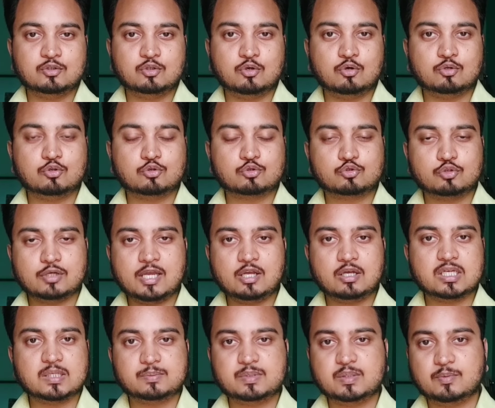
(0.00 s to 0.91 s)
तो दोस्तों
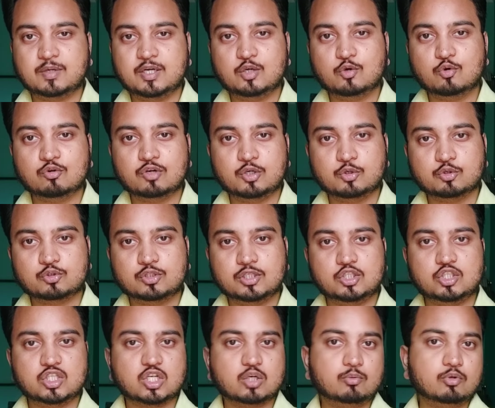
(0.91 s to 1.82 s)
एक सबसे बड़ी गुड न्यूज
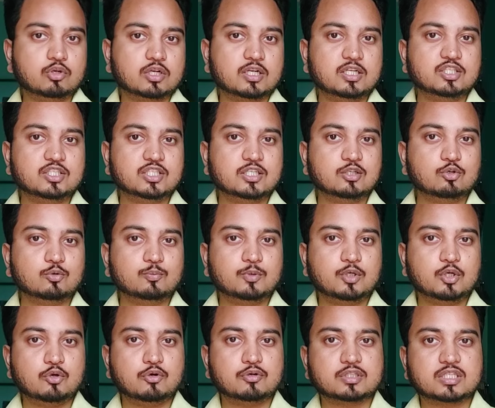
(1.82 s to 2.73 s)
थी जो कि मनोरंजन
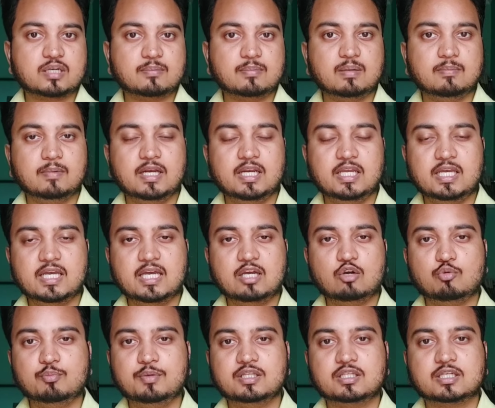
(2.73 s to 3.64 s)
ग्रुप की ओर से हमें मिली
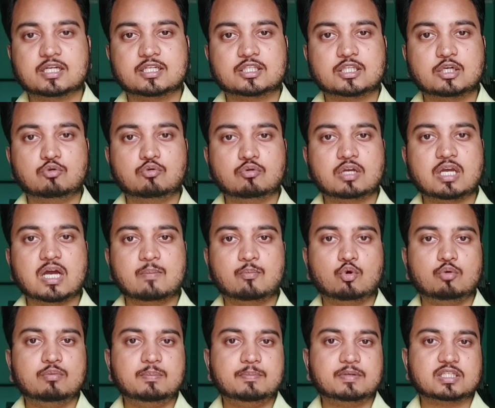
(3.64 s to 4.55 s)
है उम्मीद करता हूँ कि
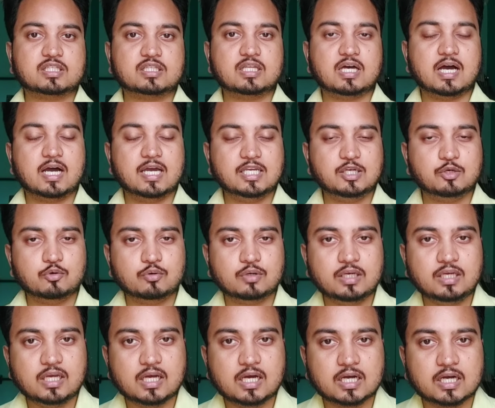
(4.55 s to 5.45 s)
आपको भी पसंद आई
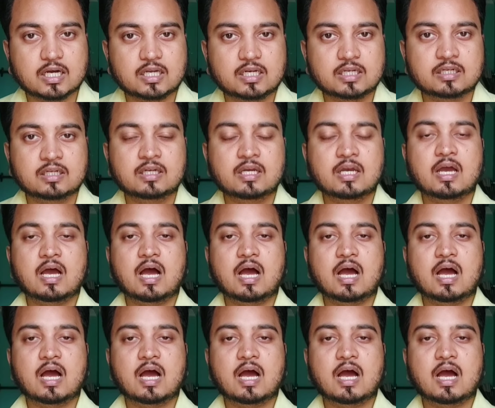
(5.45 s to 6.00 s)
होगी अगर